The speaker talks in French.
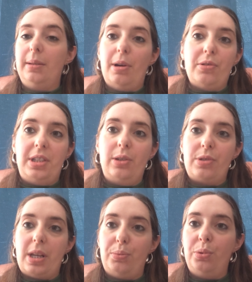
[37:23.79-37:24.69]
et eh ben on se dit
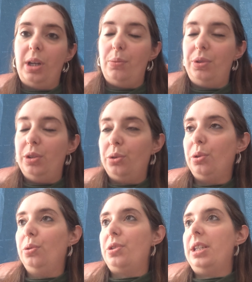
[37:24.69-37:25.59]
que ça peut appuyer
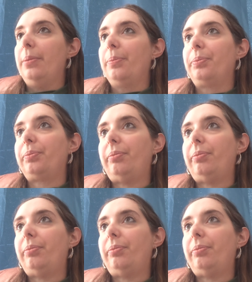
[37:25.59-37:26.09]
notre dossier.